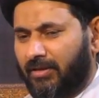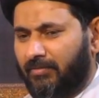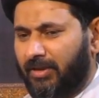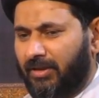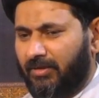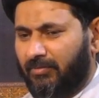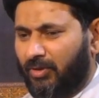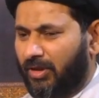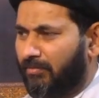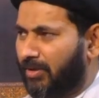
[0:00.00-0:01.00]
हमें
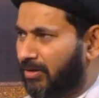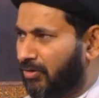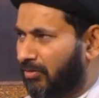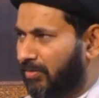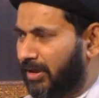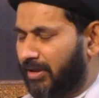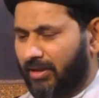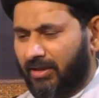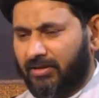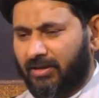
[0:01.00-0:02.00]
मुकम्मल तौर पर
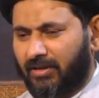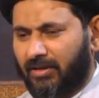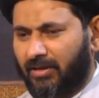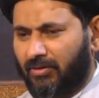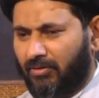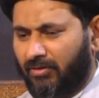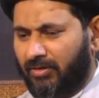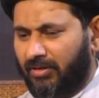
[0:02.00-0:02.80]
एहतियात करना है और